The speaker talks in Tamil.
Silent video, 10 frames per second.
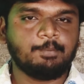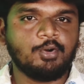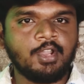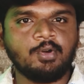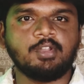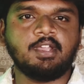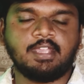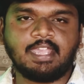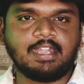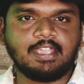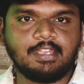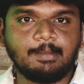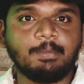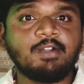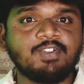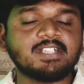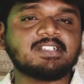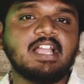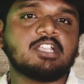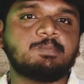போன ஒரு கேட்டகரி பட்
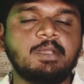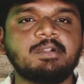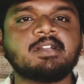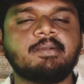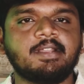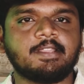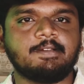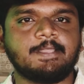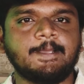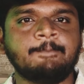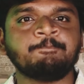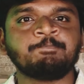ஃபர்ஸ்ட் கிளாஸ் பீப்புள்ஸ் அப்படின்றது வந்து